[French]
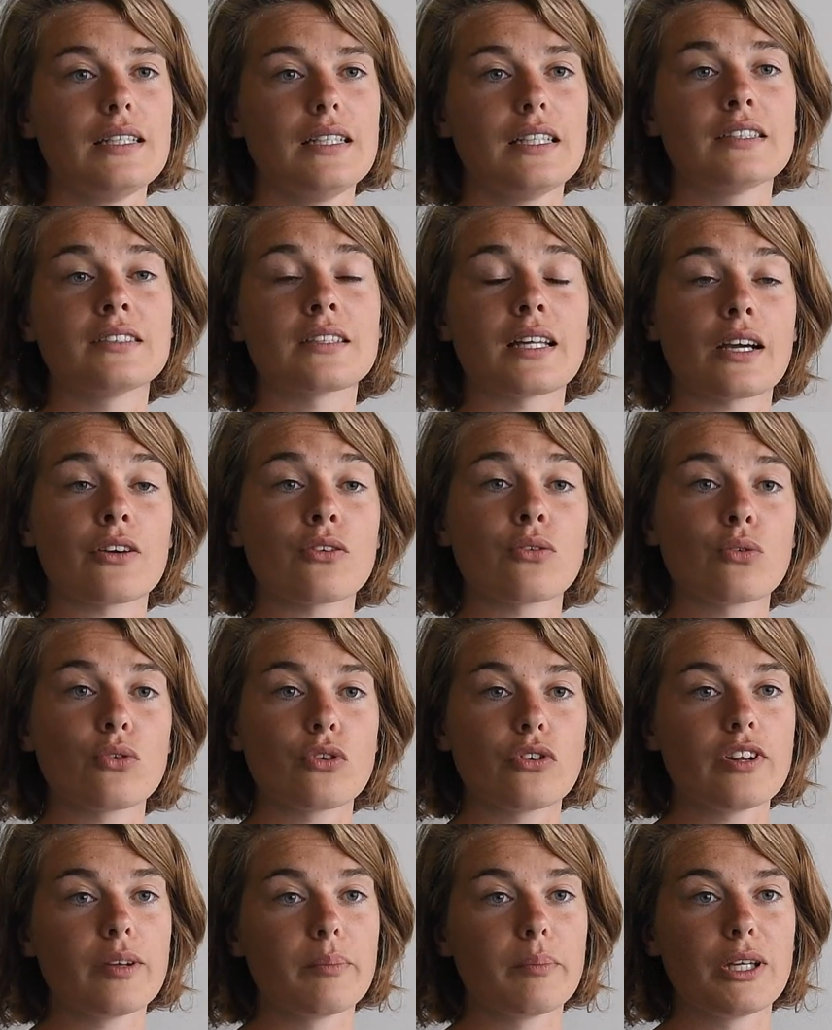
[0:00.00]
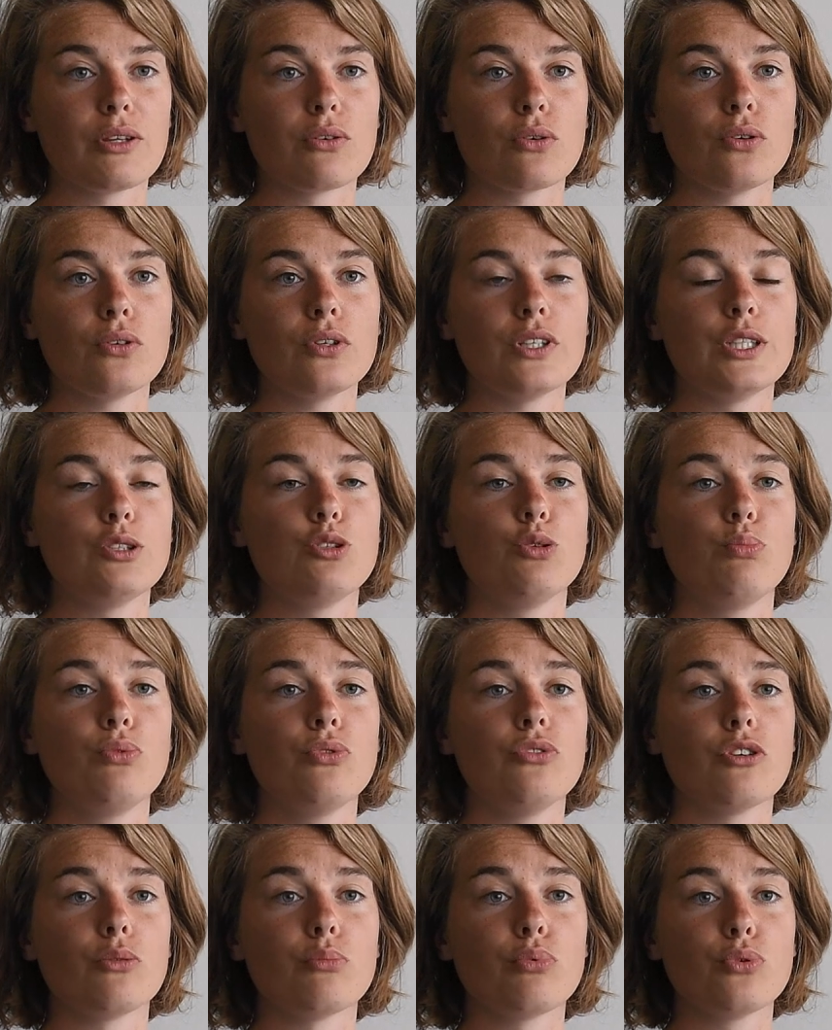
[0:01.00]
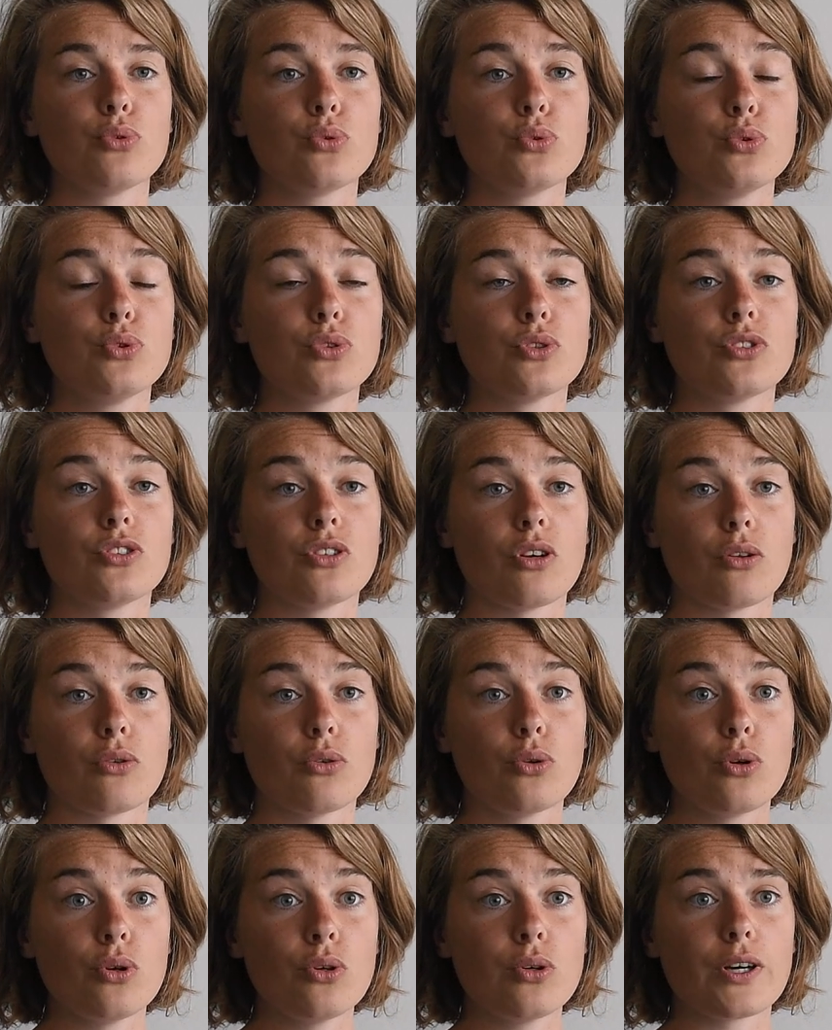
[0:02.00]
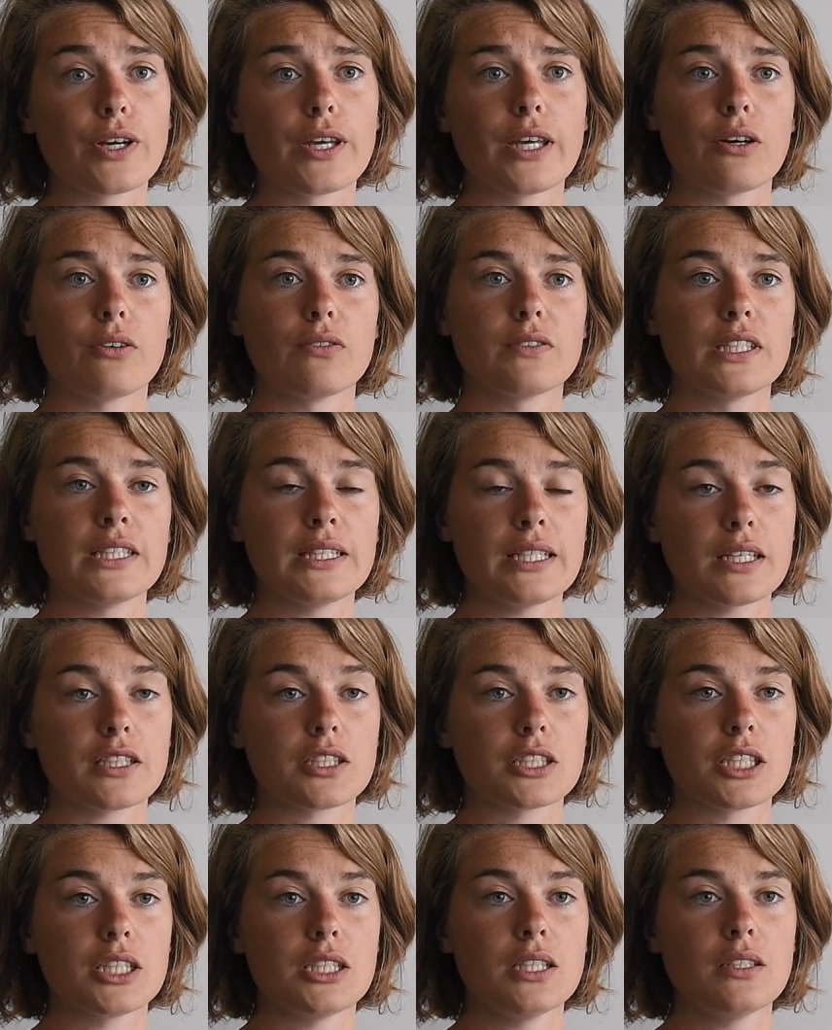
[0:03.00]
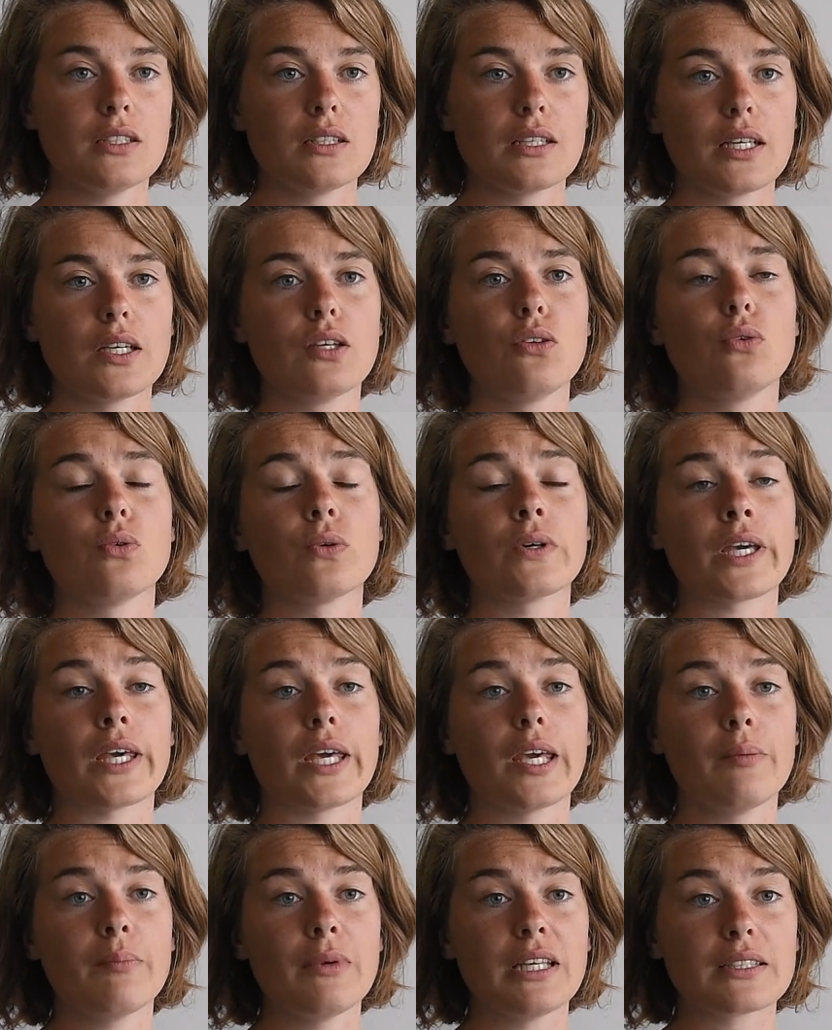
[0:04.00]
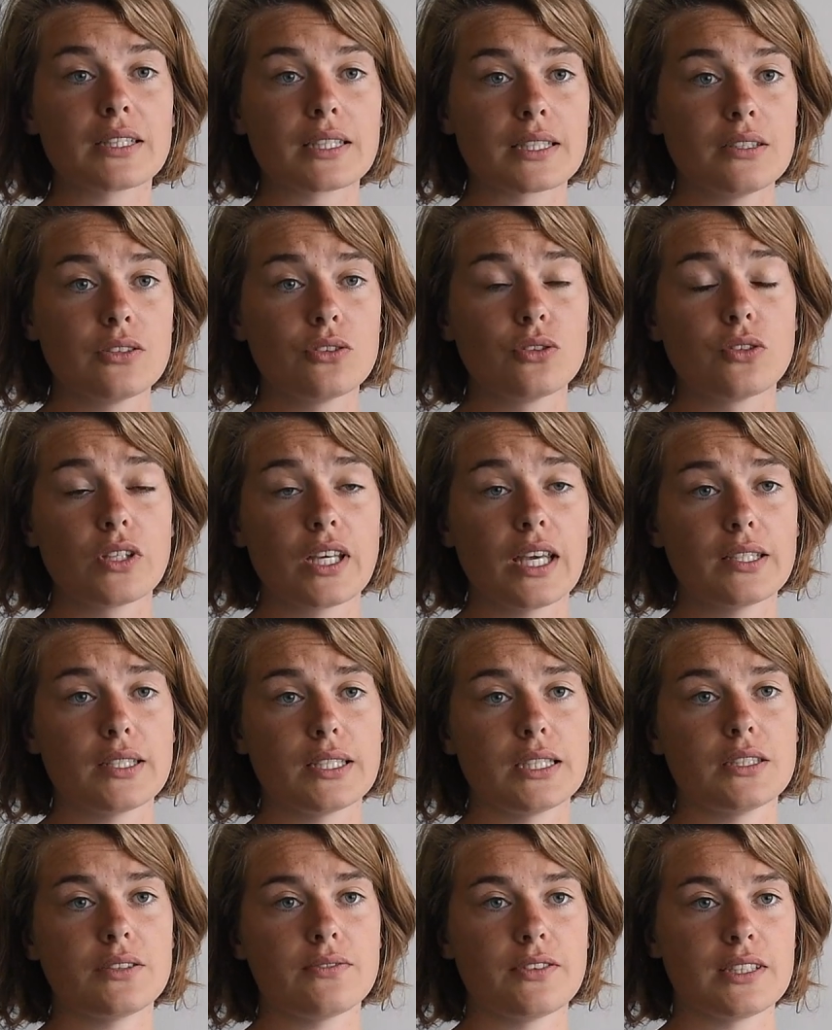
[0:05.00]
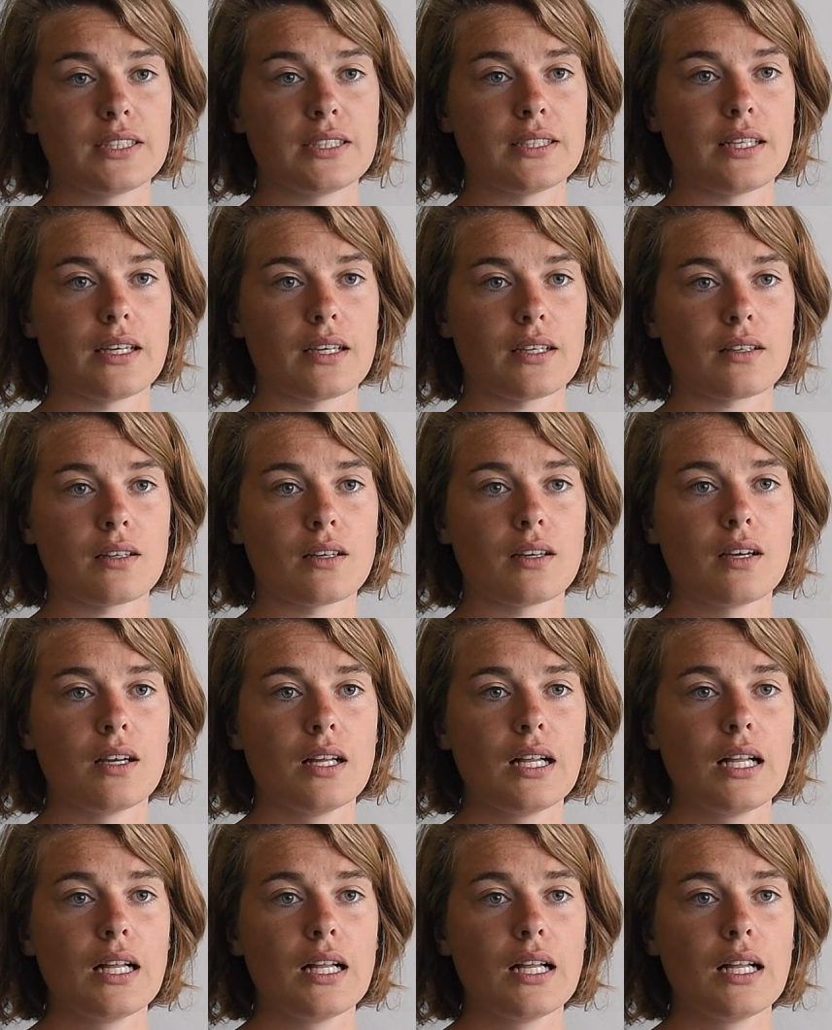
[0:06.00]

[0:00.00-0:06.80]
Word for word: L'extraction de ces métaux est de plus en plus coûteuse en eau et en énergie, et donc émettrice de gaz à effet de serre.